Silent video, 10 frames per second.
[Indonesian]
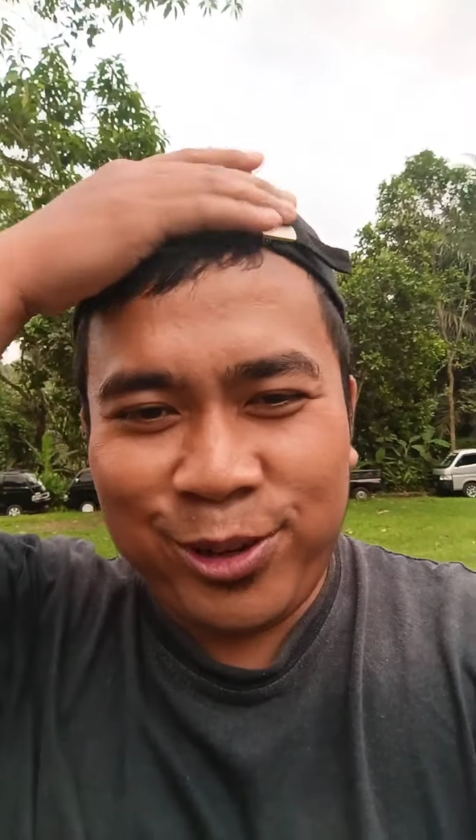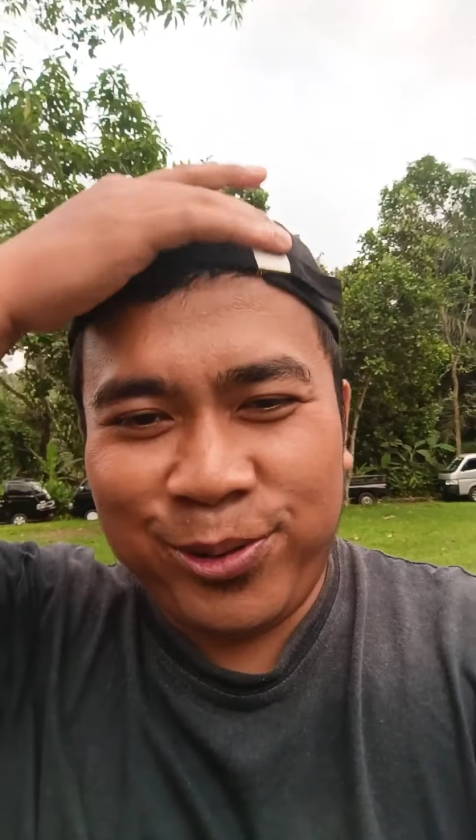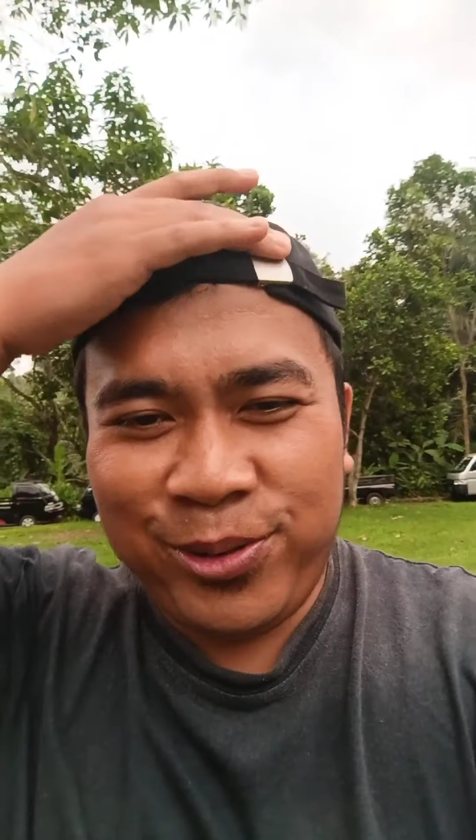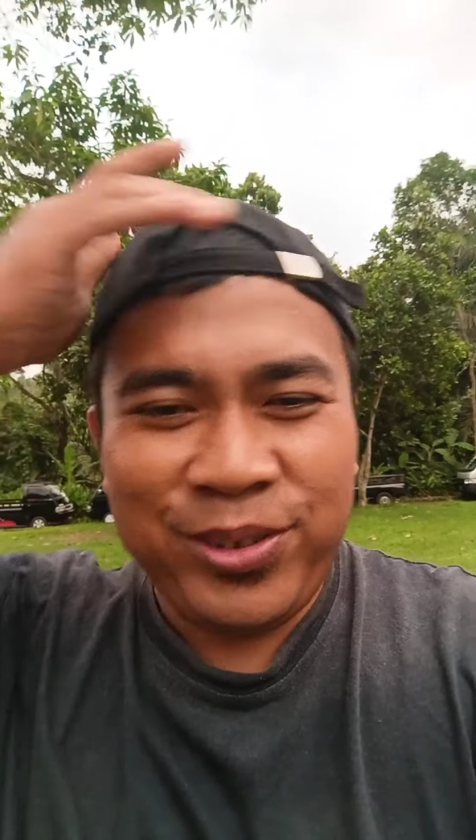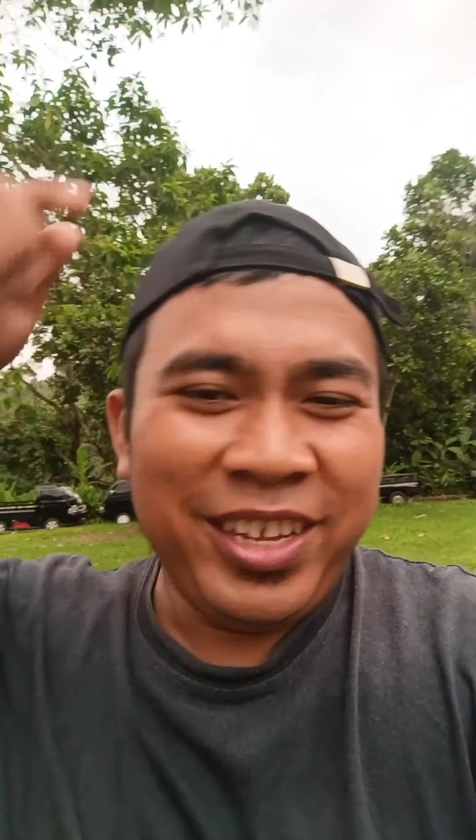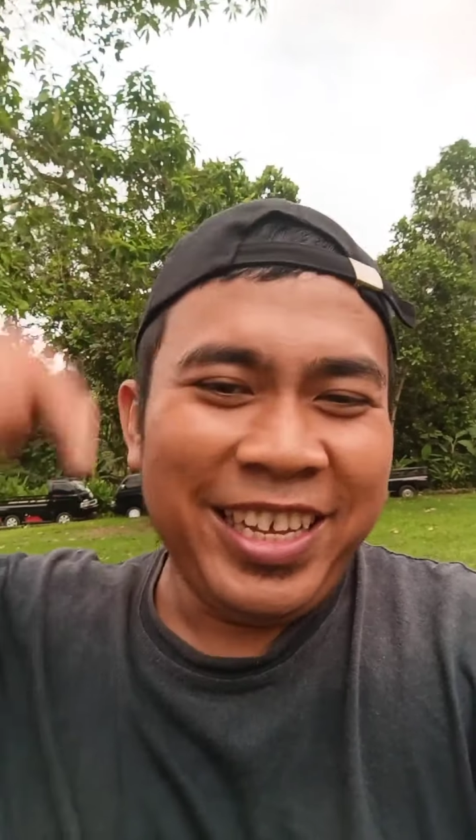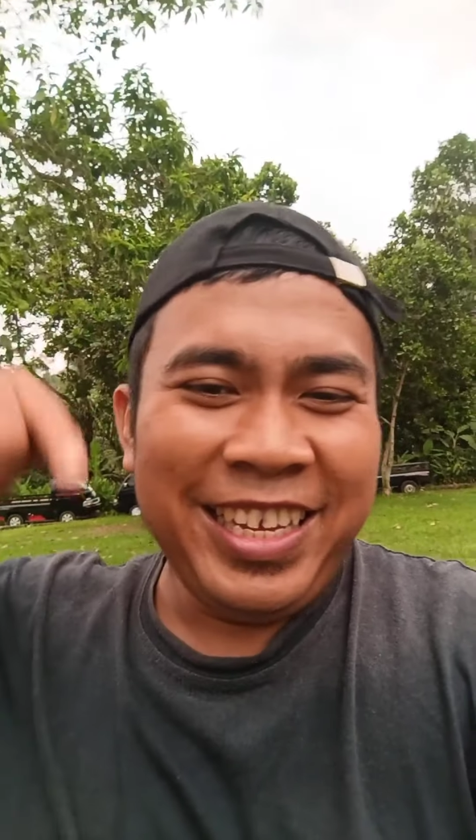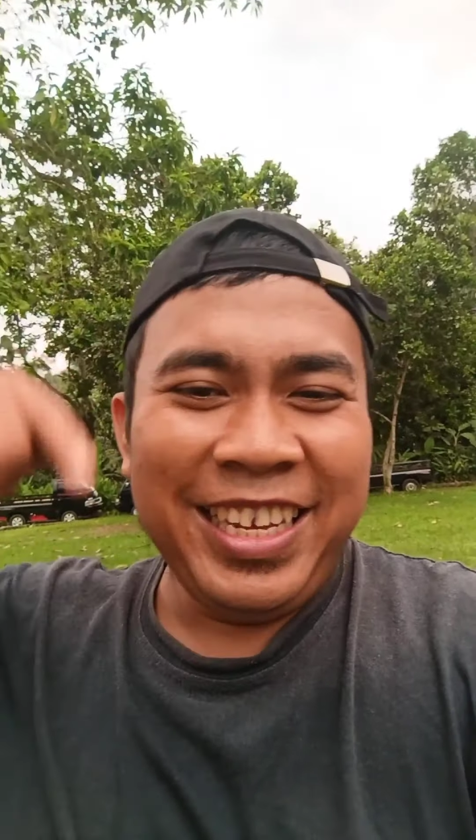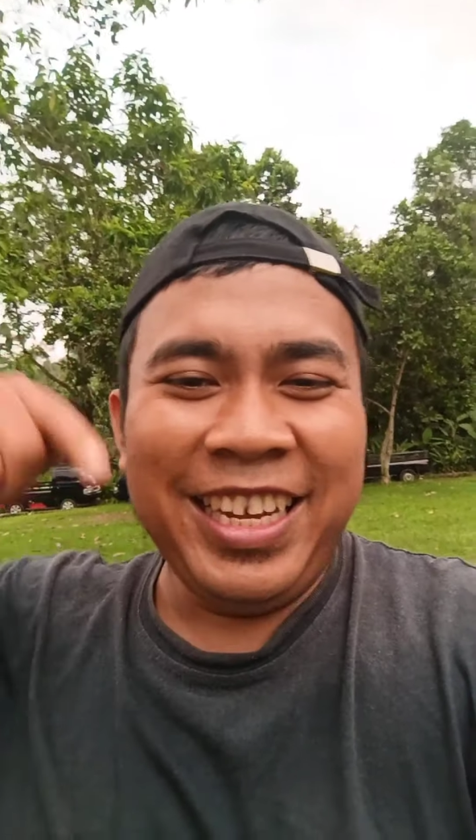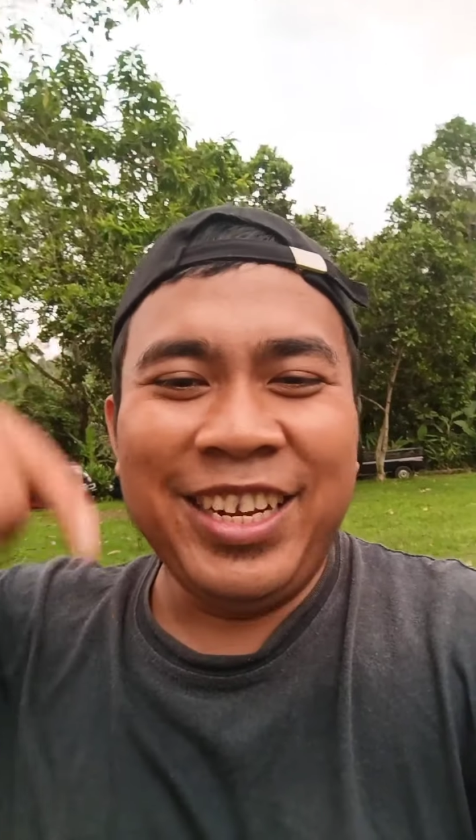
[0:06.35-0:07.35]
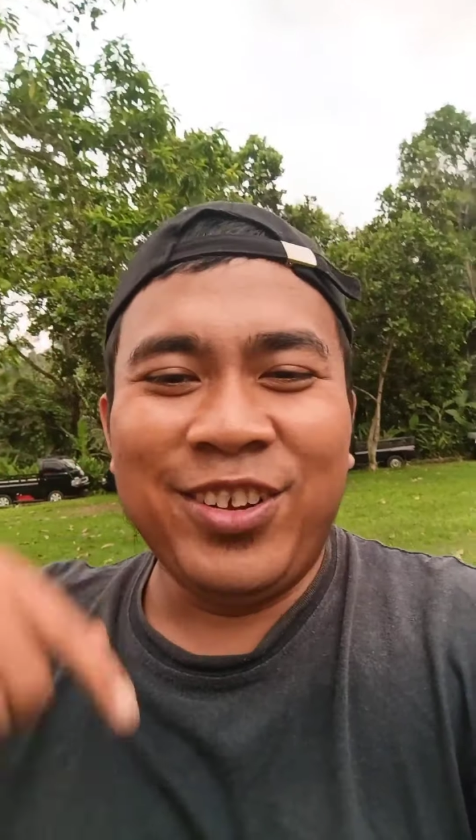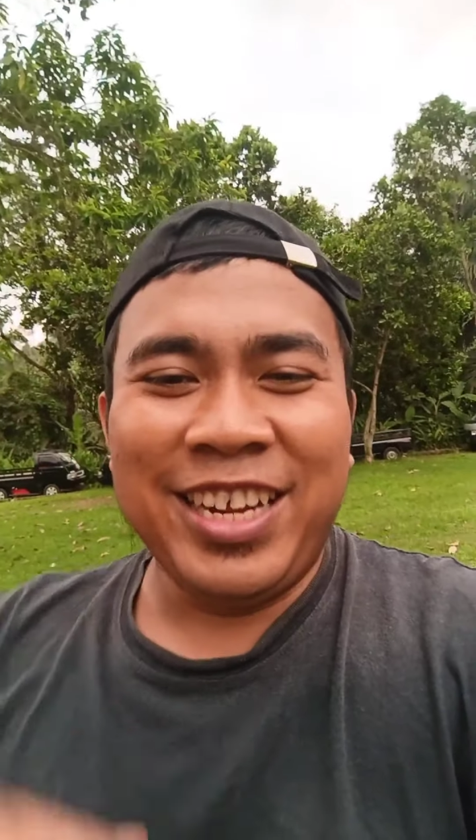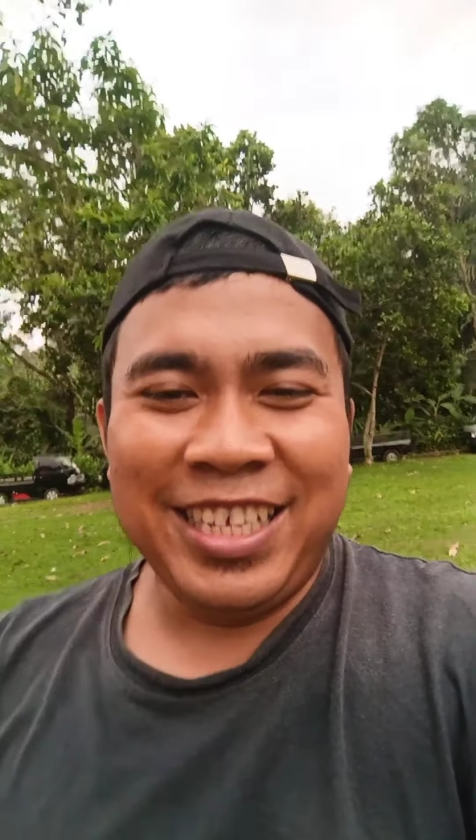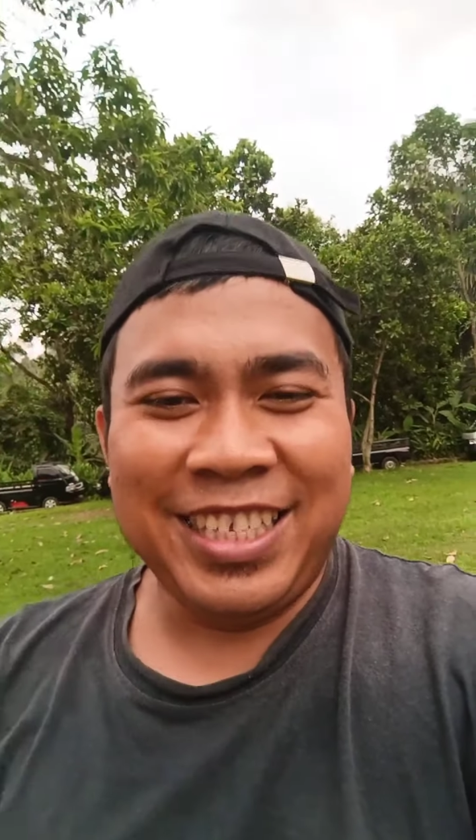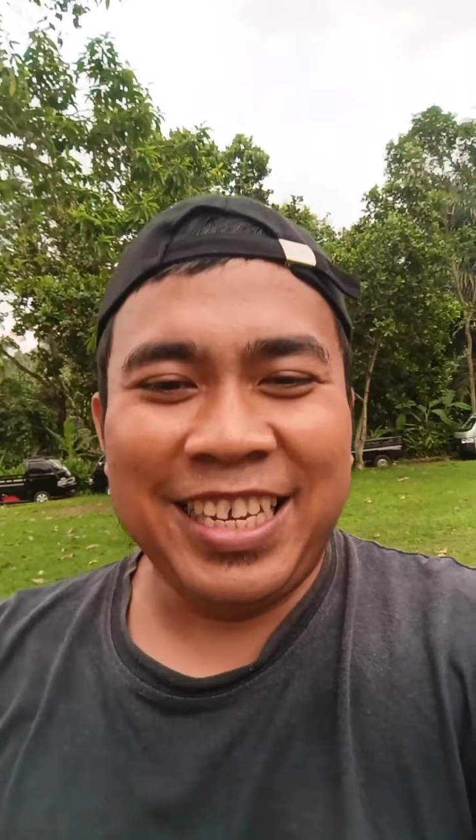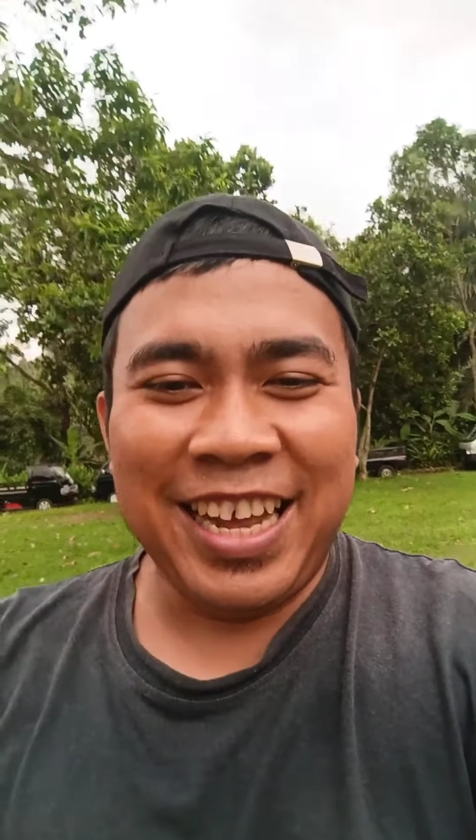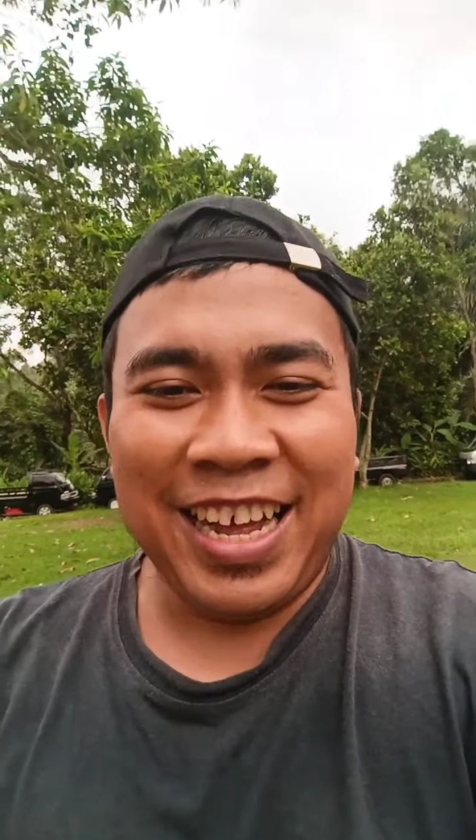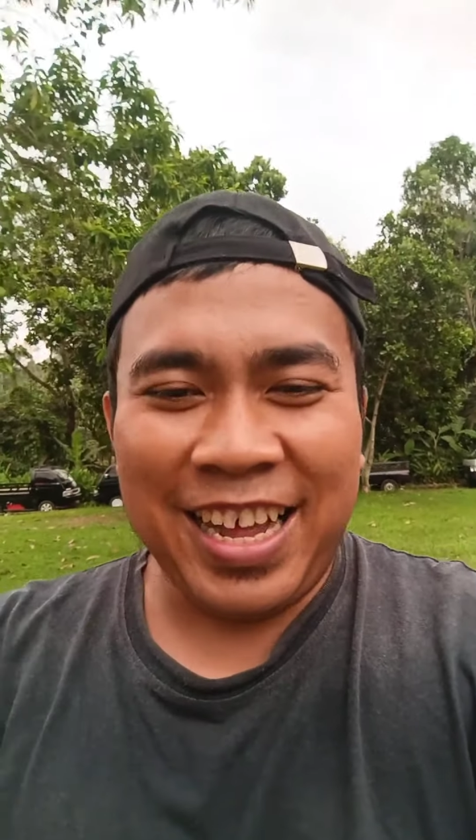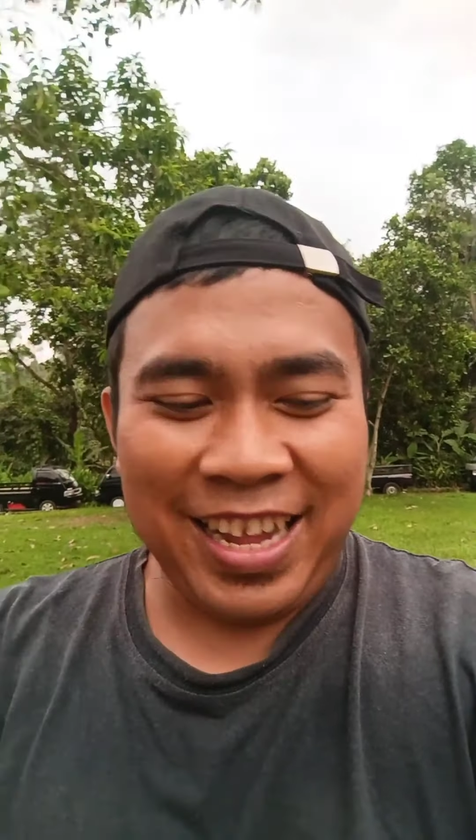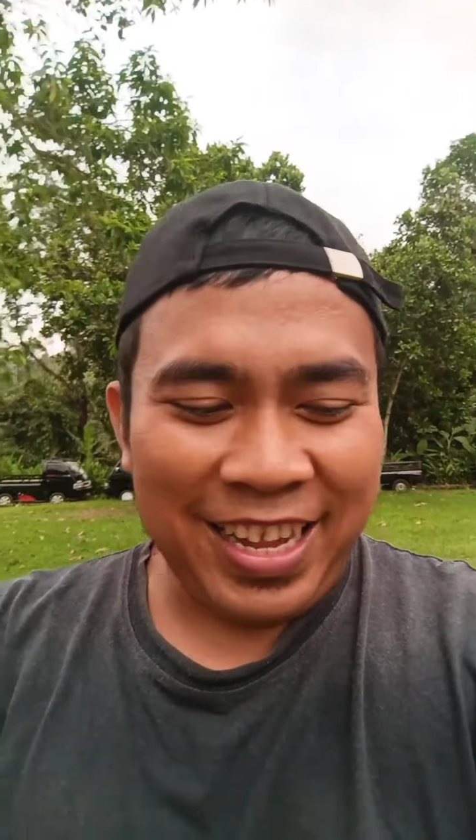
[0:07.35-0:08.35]
to
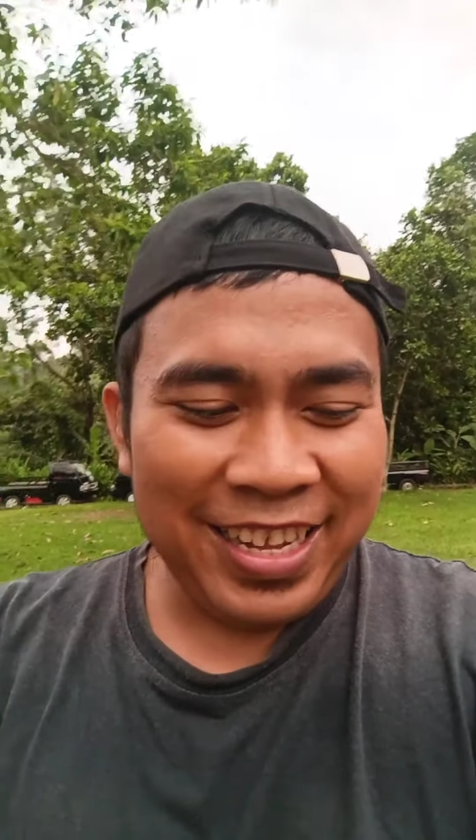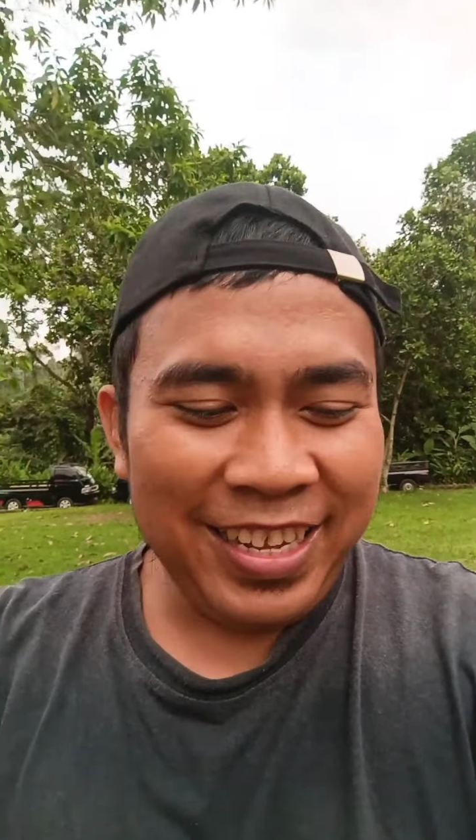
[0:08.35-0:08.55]
Indonesia.